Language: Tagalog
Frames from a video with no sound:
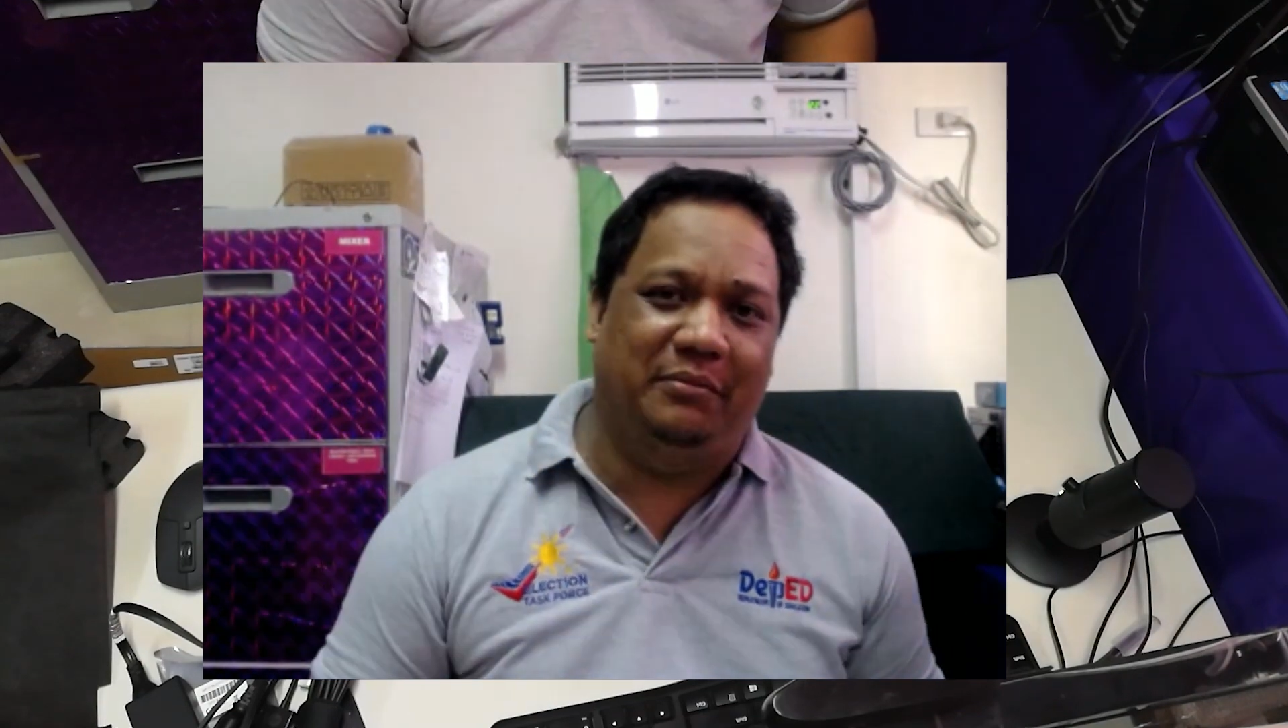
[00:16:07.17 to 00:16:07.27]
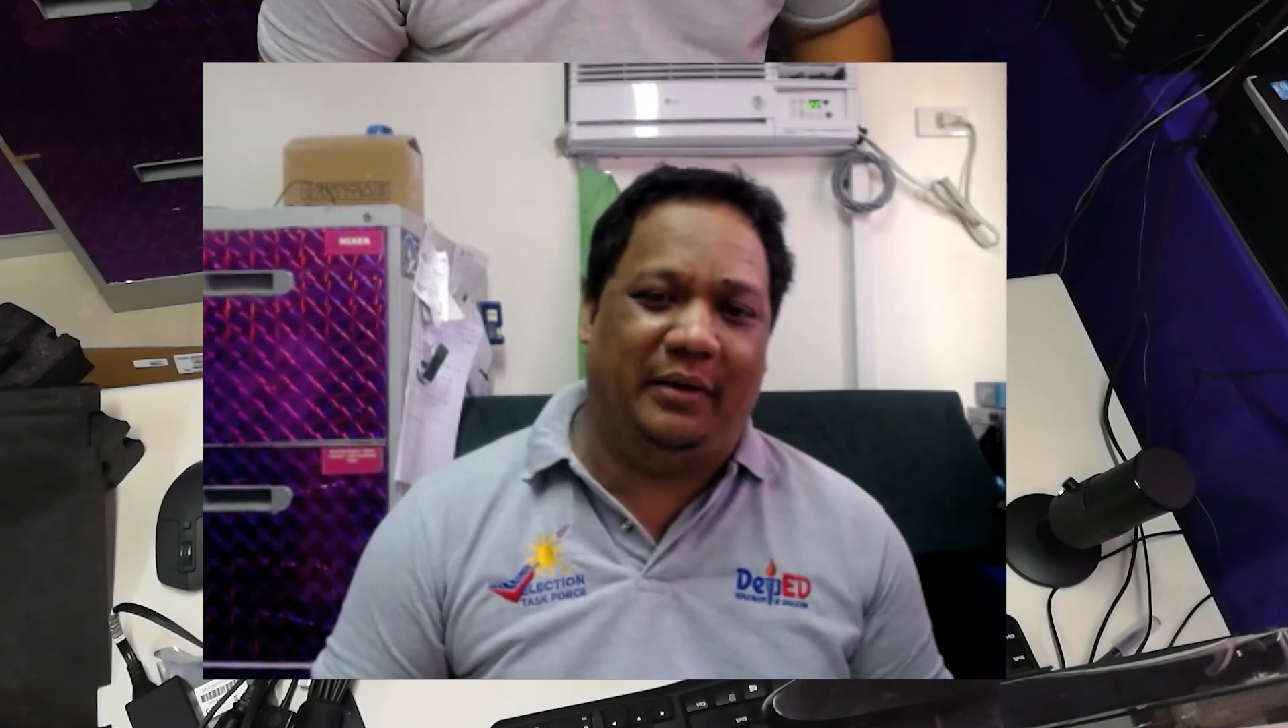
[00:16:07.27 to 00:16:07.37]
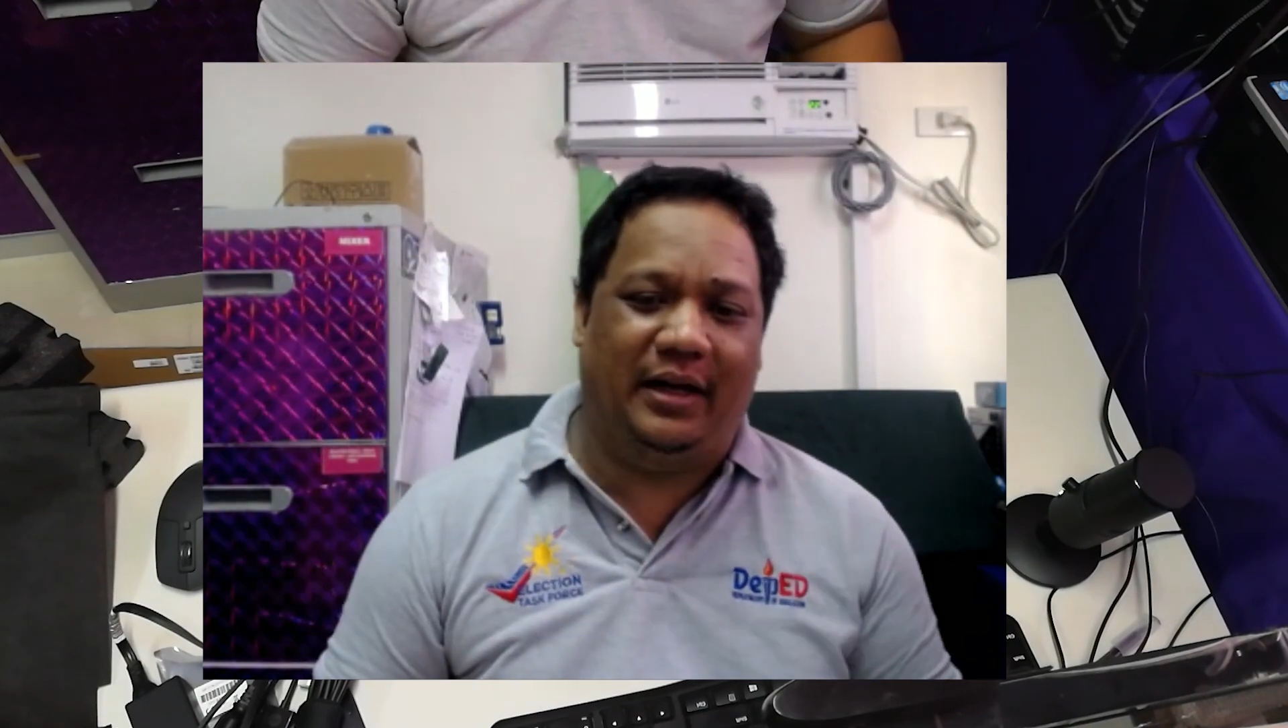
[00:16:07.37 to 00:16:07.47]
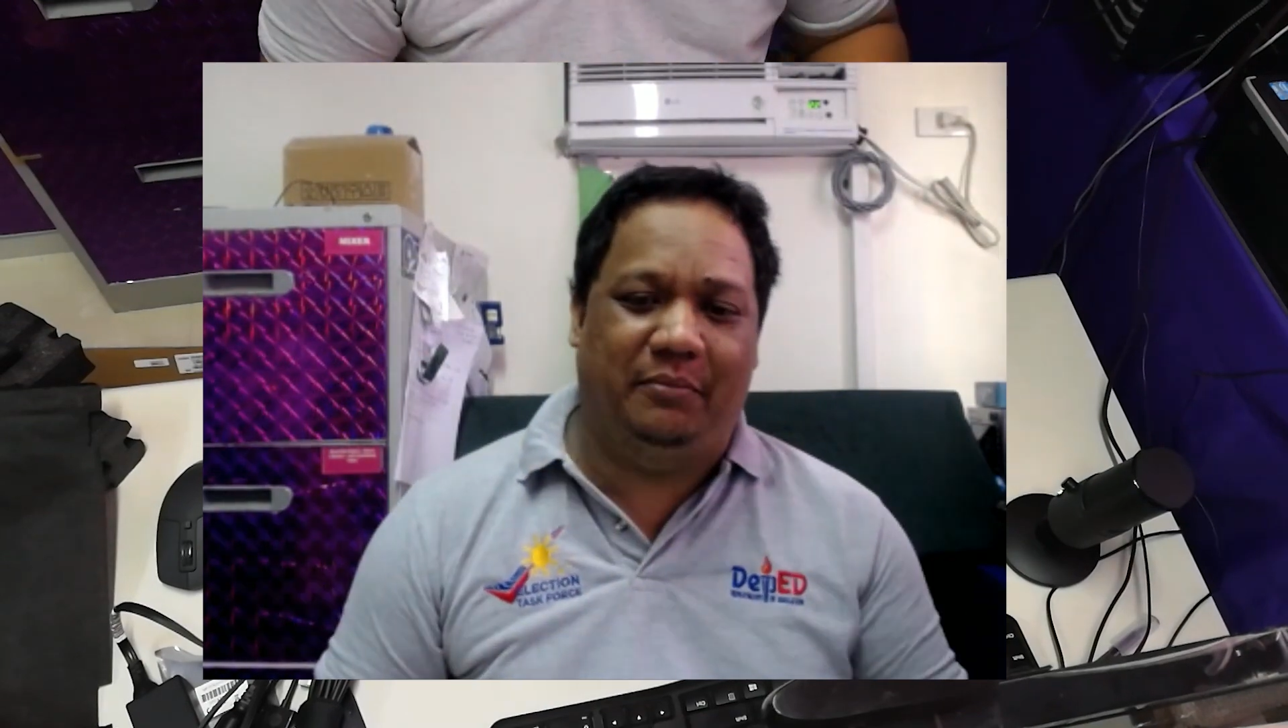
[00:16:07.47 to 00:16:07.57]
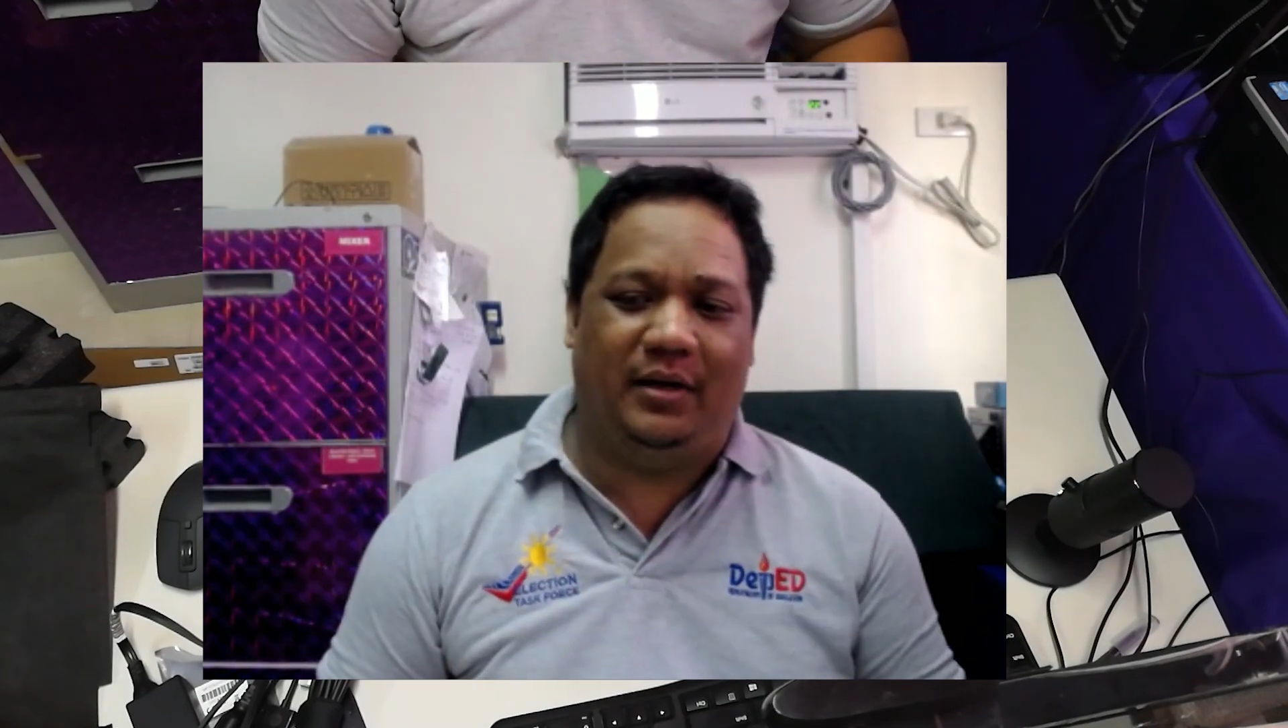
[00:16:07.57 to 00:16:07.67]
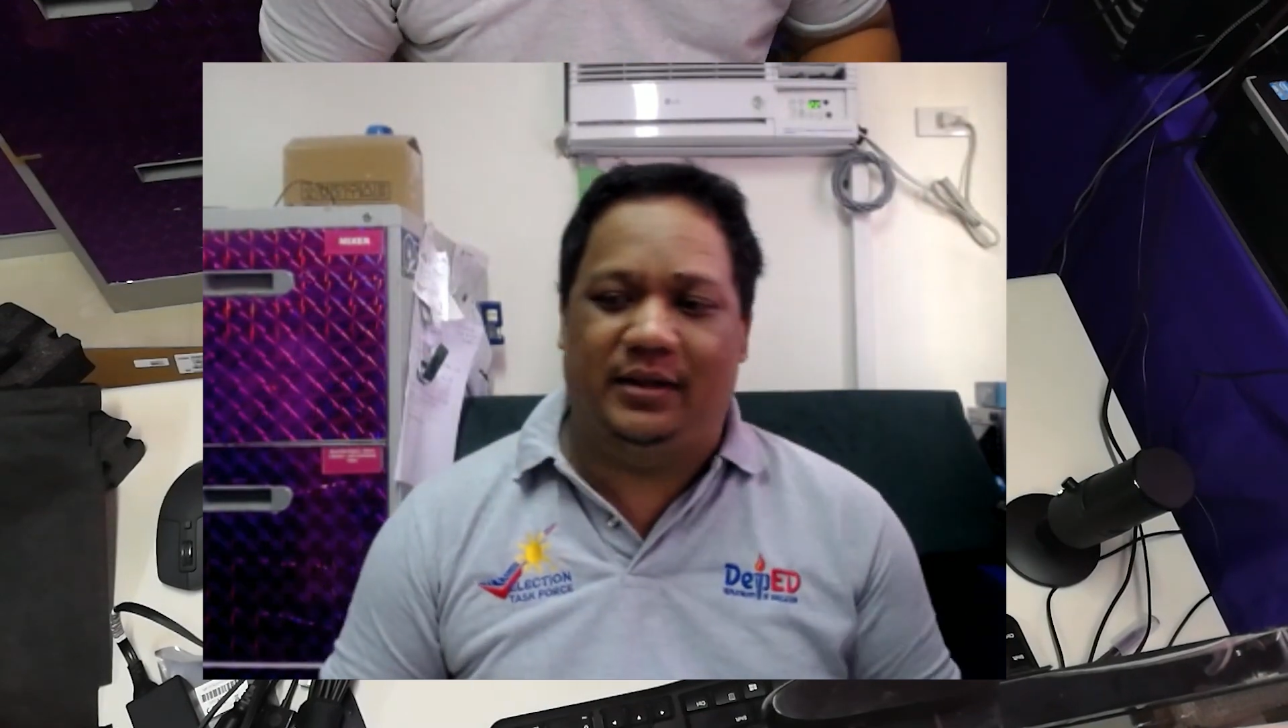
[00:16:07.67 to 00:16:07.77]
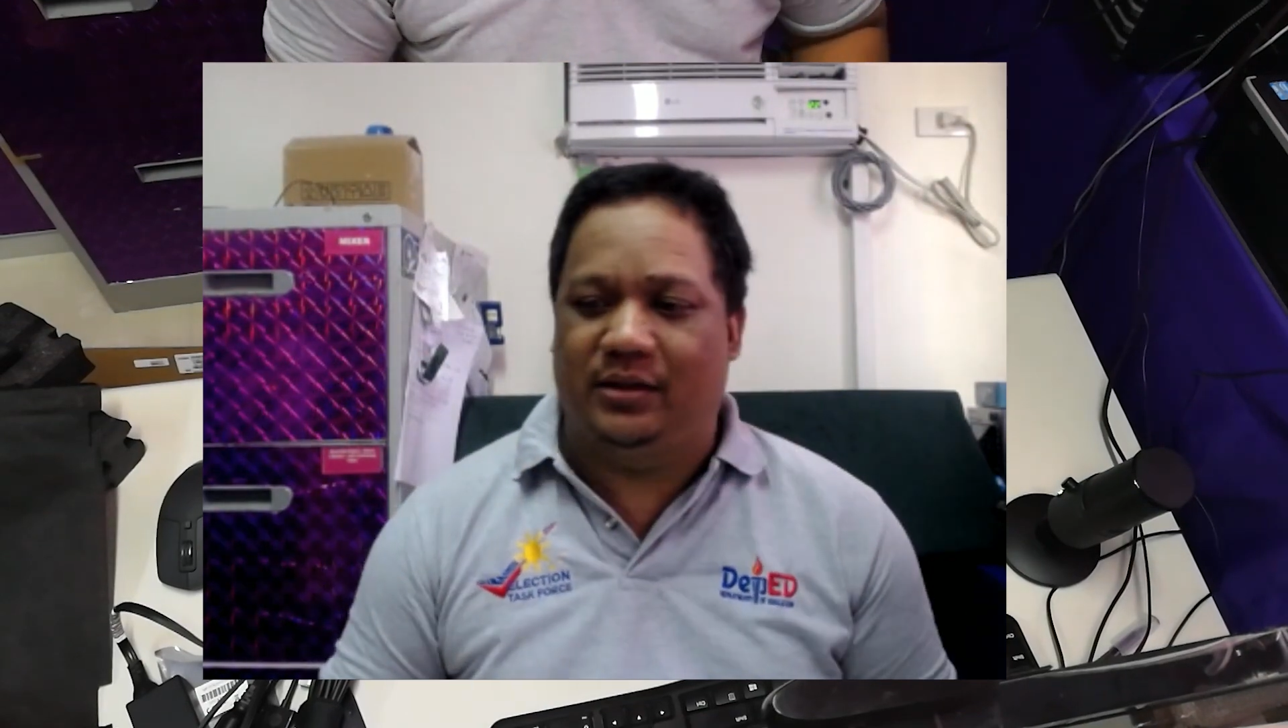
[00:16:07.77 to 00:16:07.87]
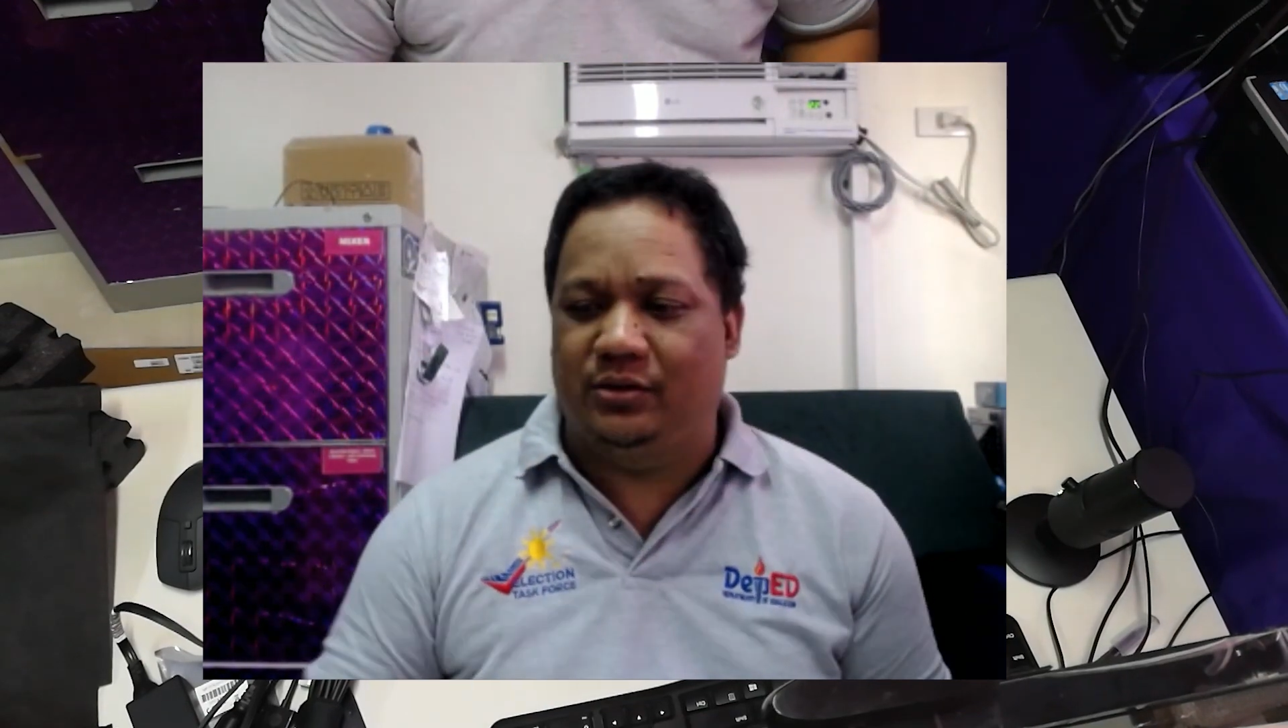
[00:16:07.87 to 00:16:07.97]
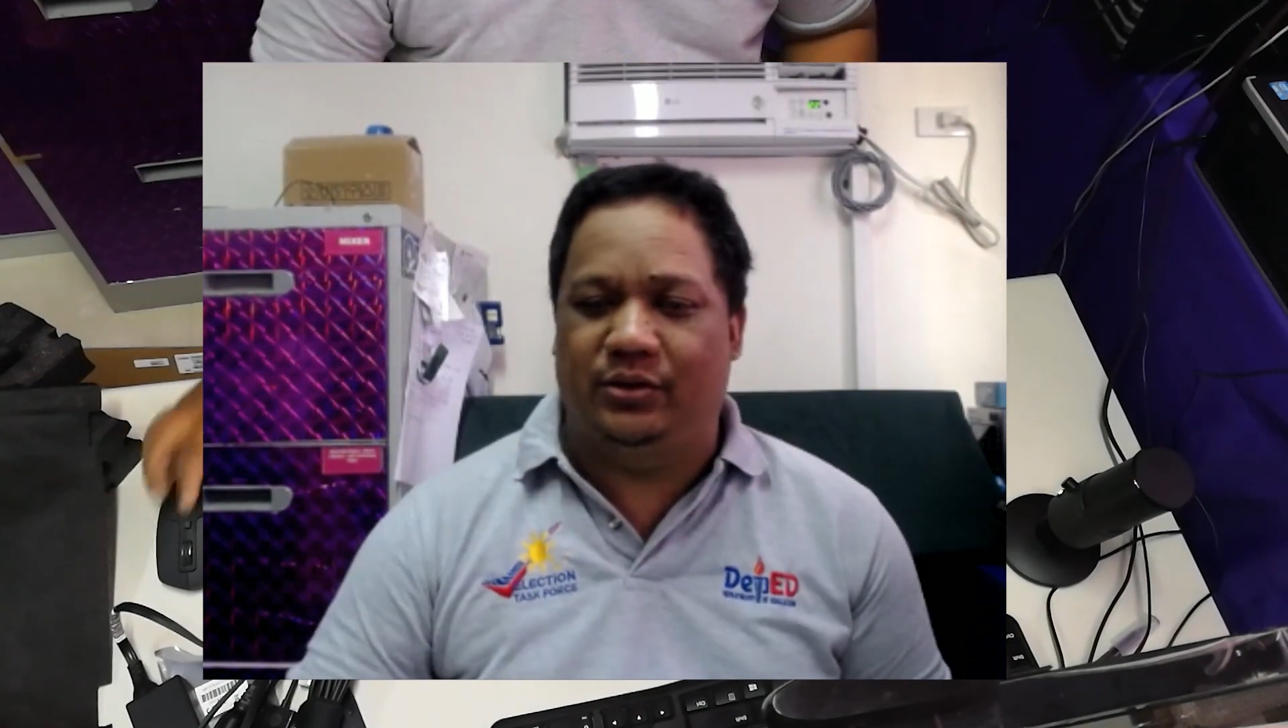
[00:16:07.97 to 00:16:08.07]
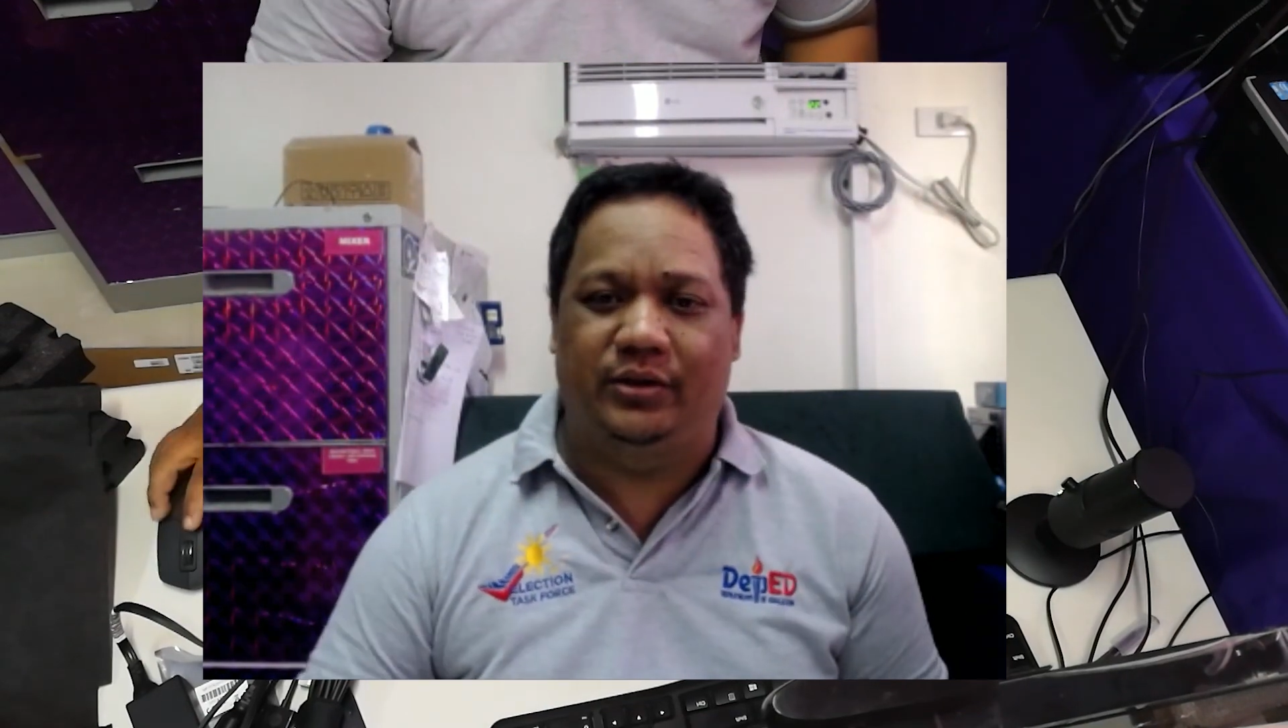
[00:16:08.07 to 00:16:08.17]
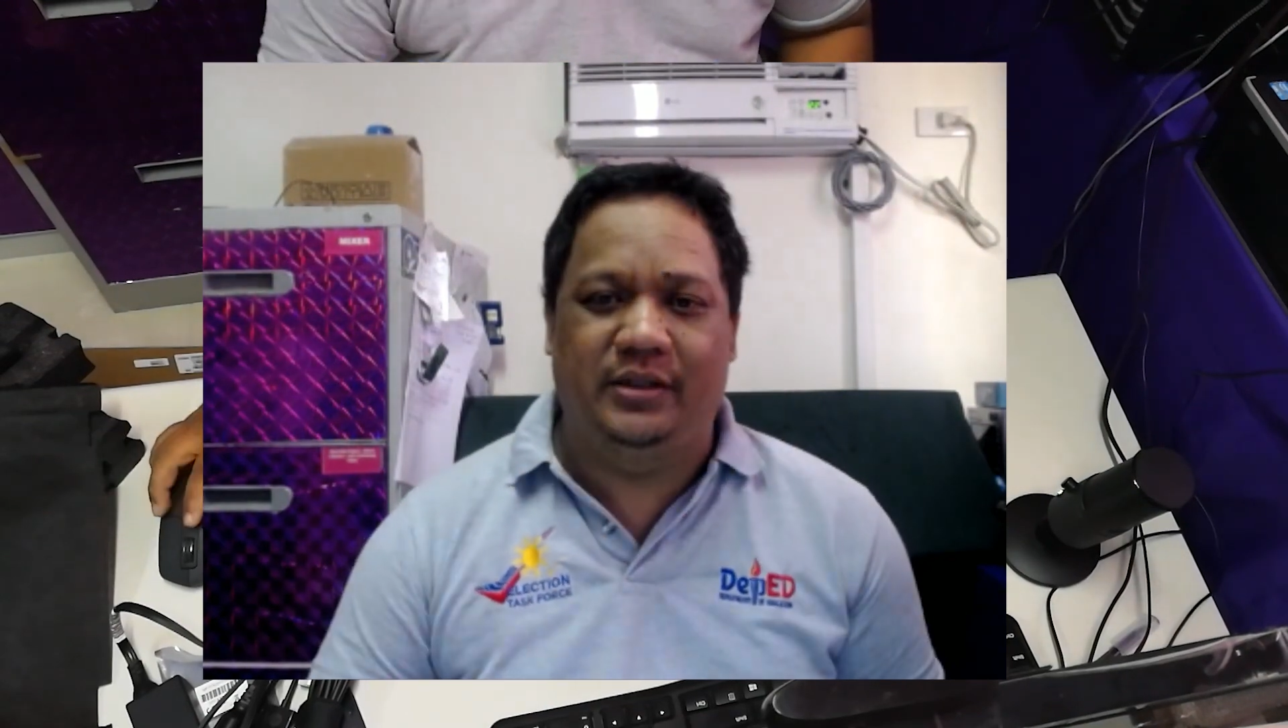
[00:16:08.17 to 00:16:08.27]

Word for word: para pang sa susunod